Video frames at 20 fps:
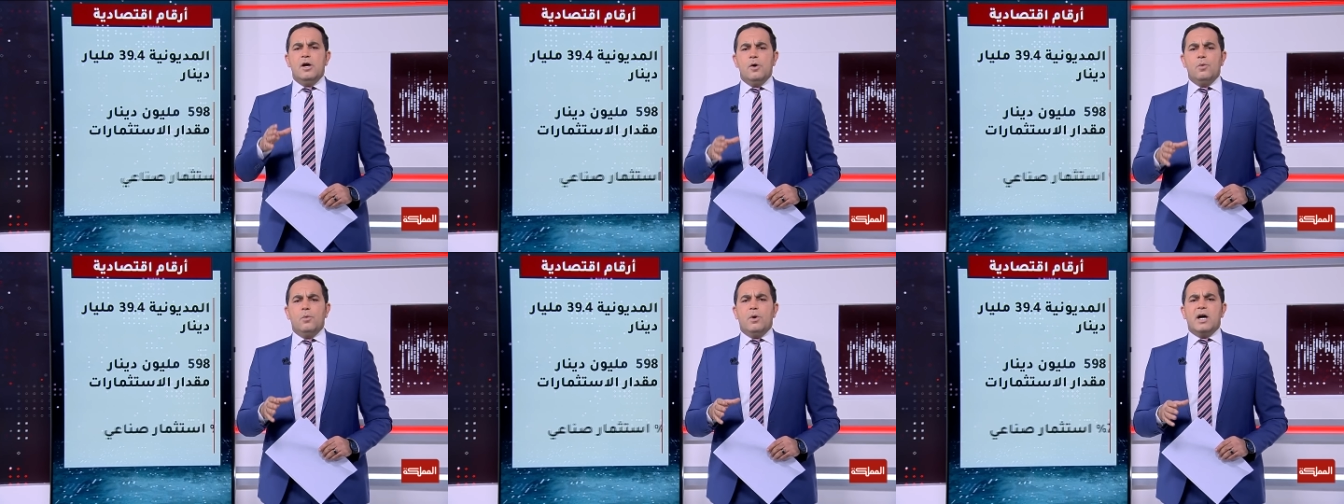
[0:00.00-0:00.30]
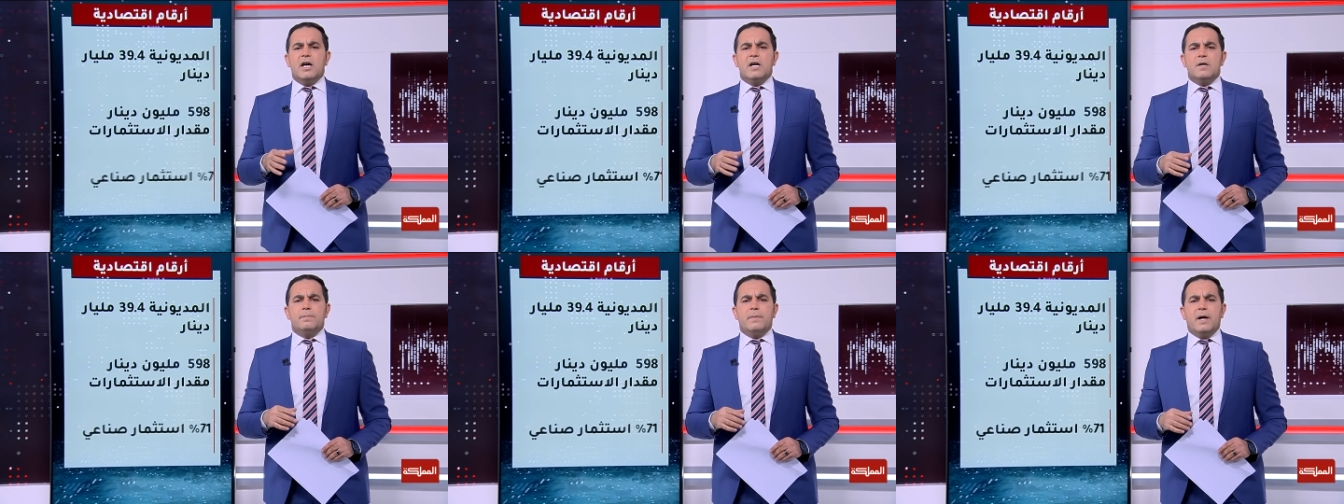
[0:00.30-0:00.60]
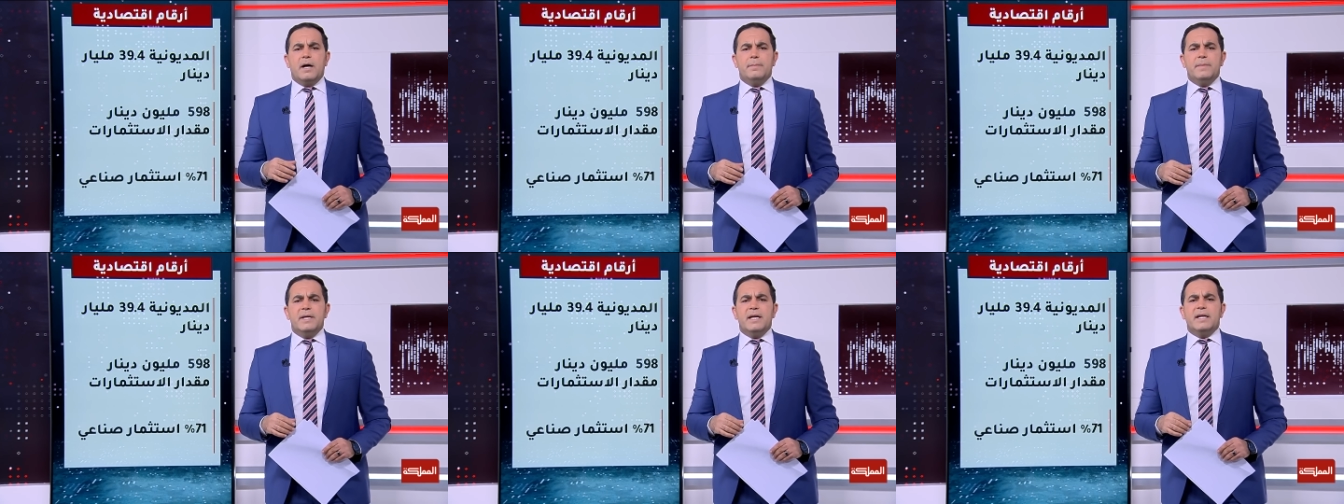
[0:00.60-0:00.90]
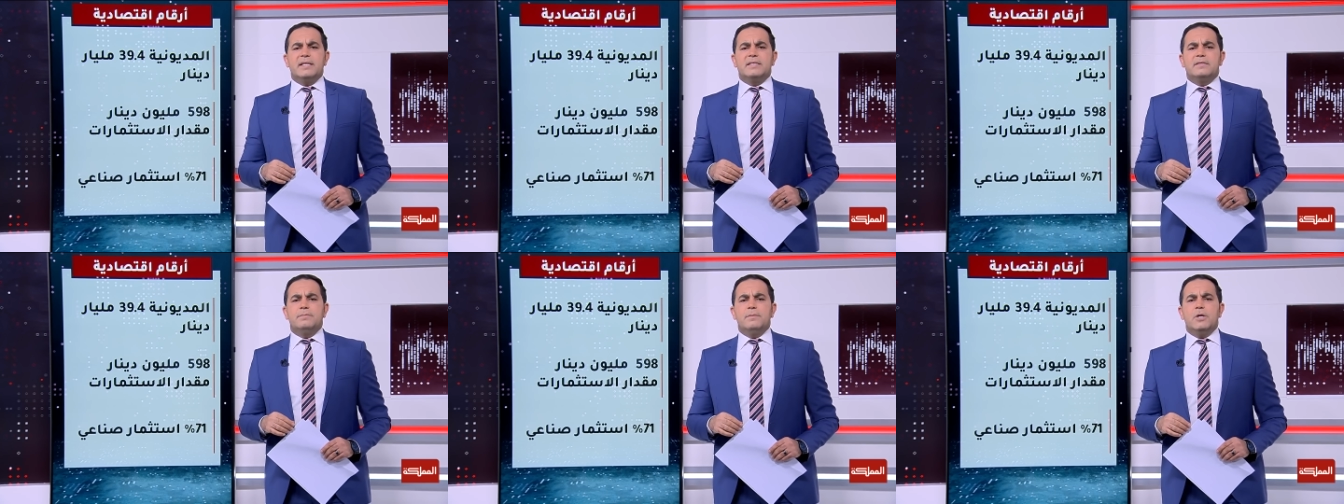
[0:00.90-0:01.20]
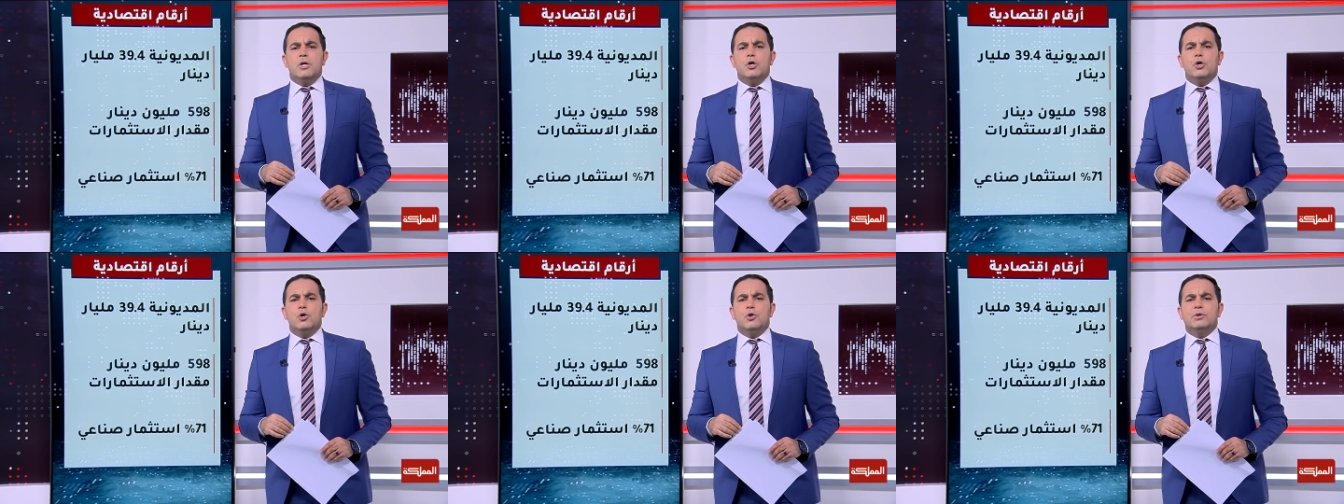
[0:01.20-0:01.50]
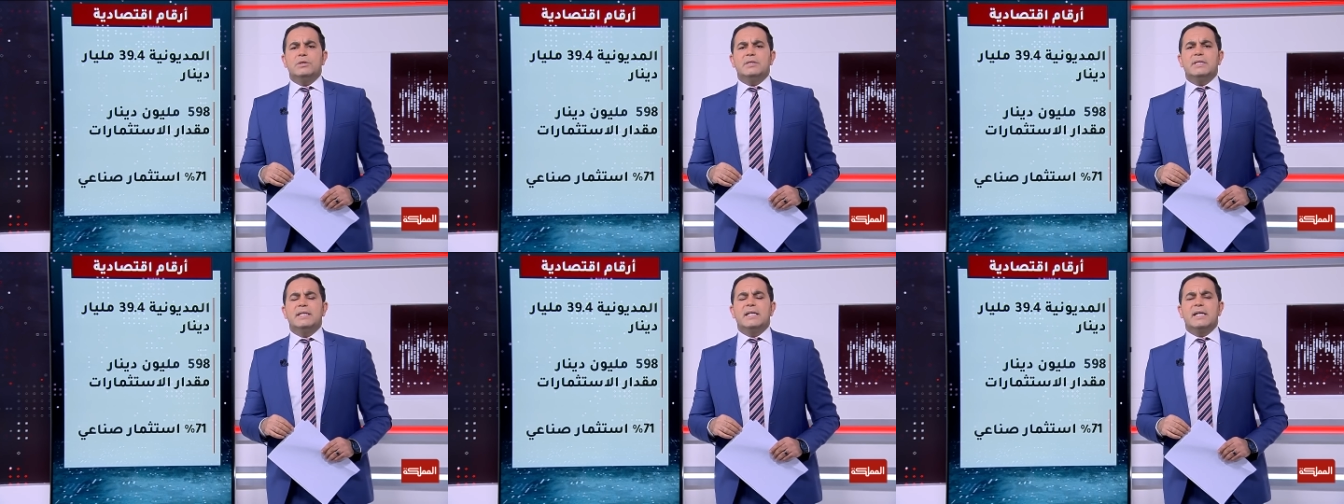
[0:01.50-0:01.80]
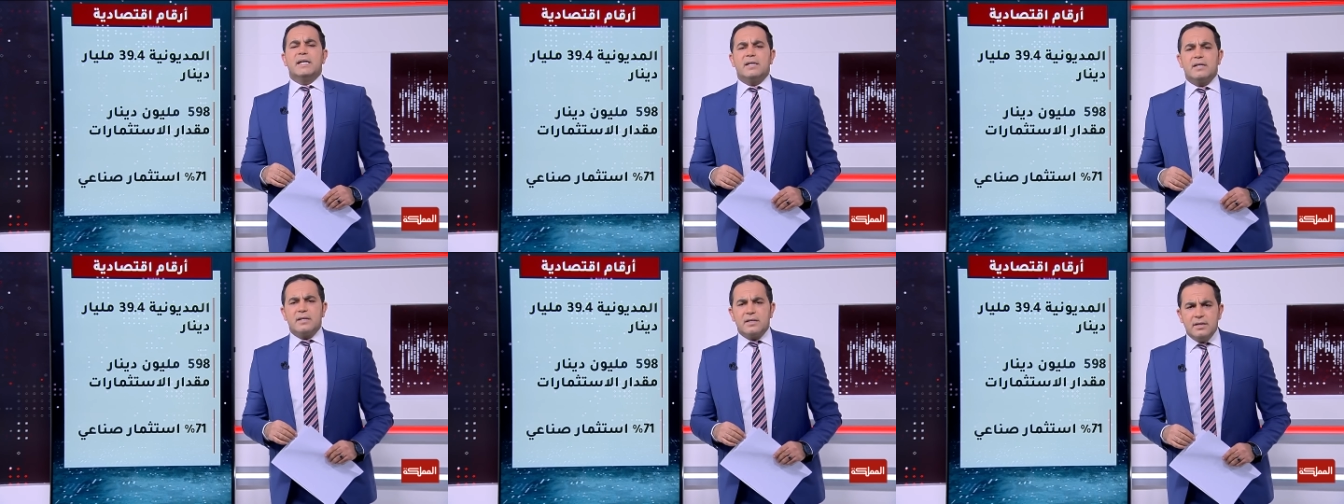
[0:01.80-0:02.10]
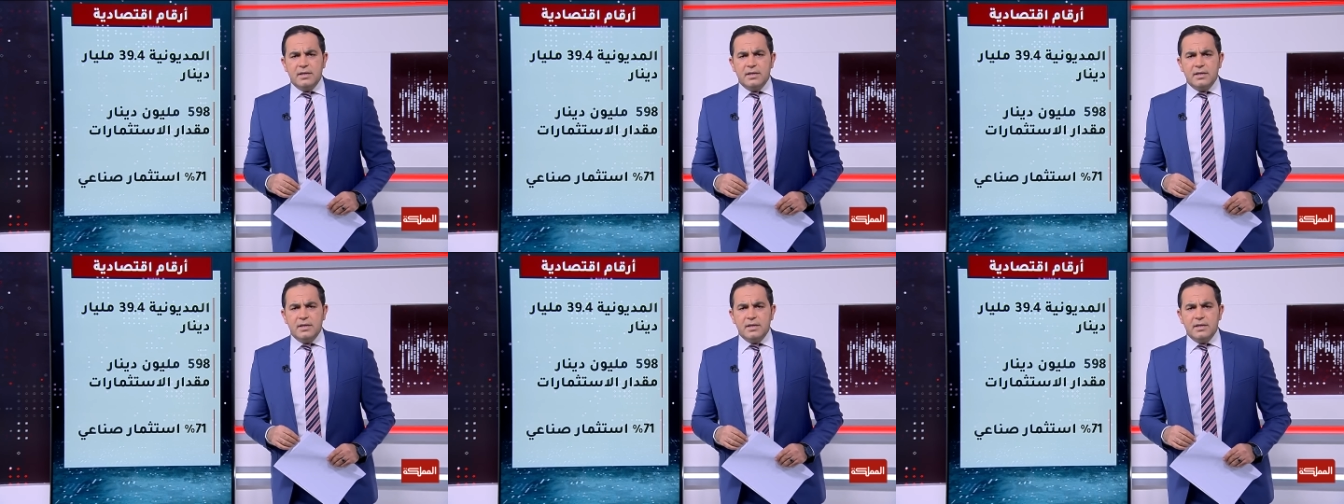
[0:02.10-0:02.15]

و400 مليون دينار